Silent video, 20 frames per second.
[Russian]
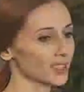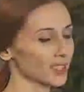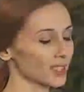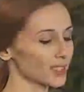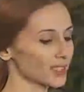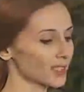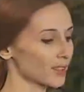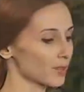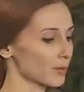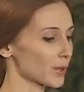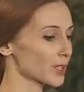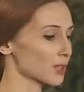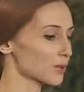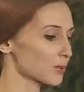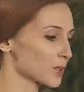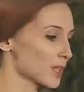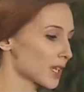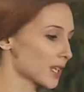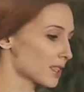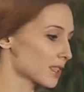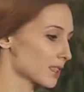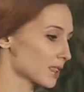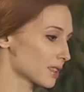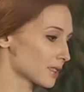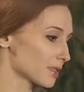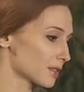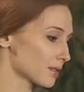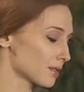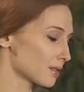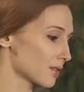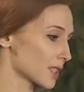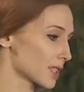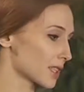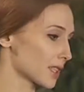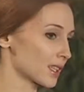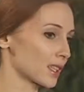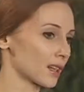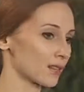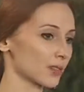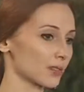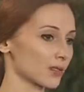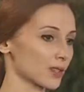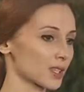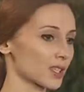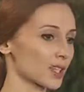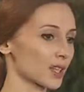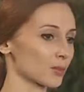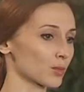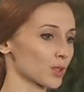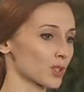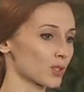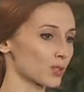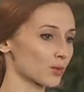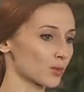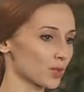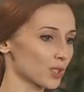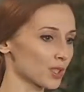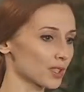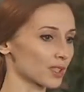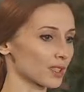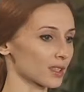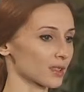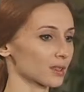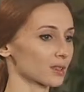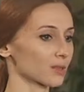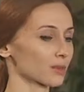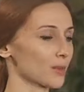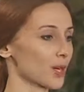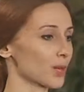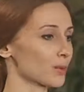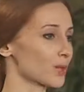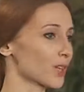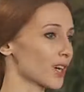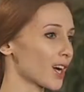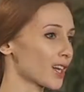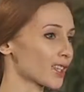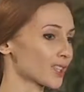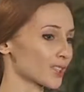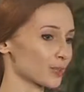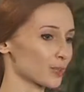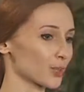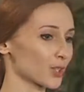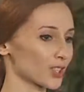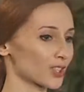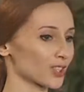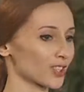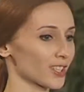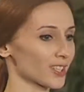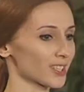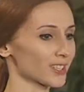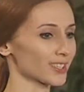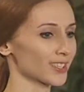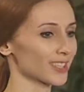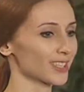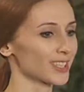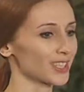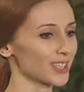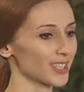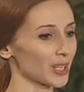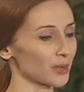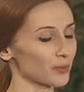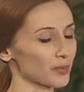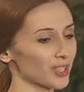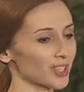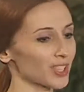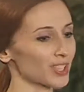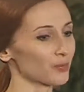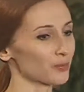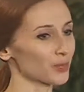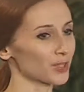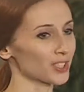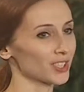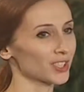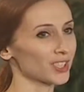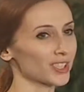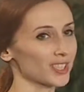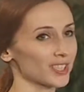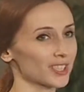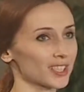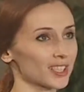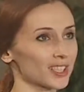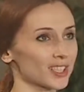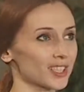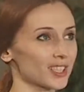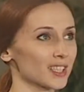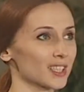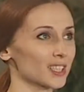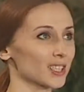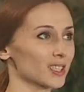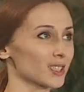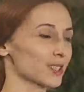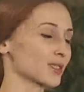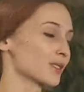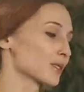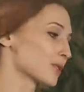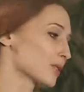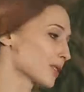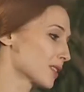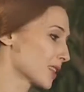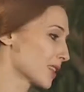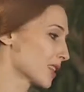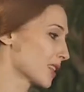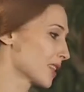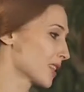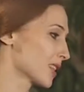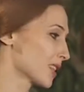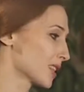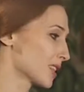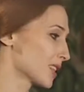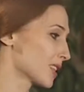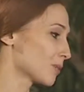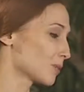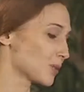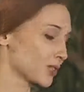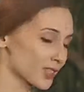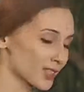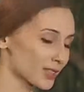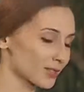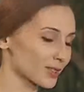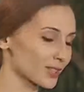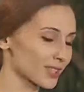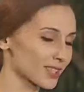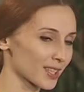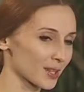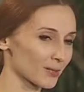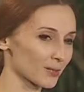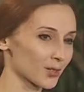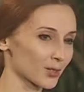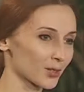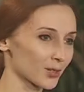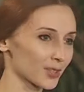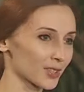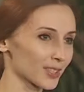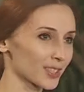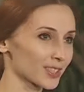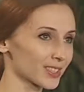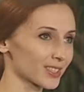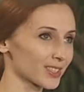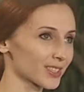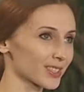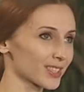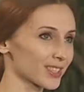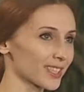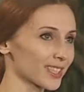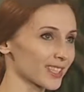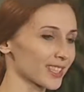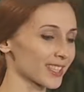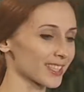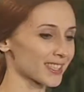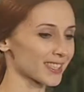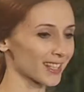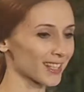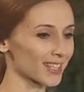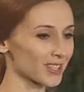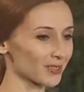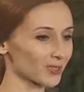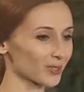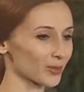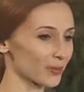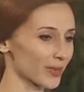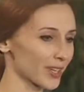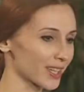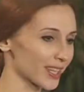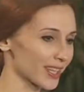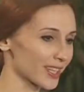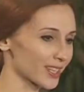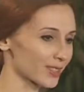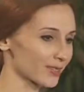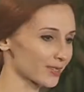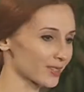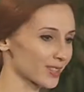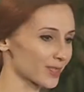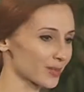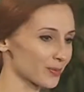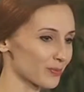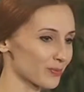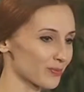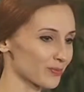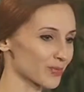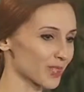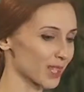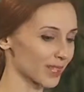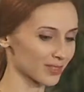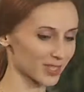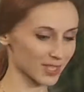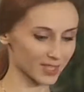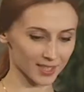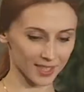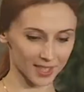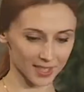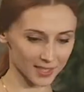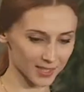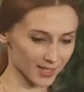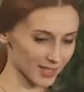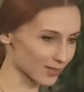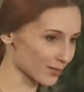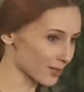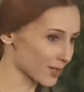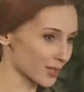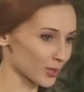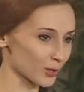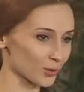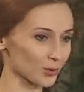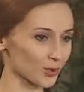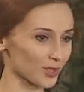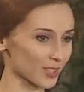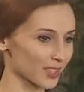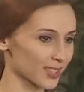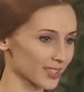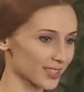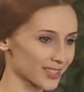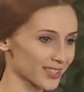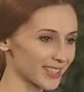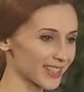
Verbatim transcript: Когда в Большом театре восстанавливалась Кармен Сюита, Майя Михайловна пришла ко мне на репетиции и э, репетировала со мной, рассказывала, показывала, как всегда, свои руки.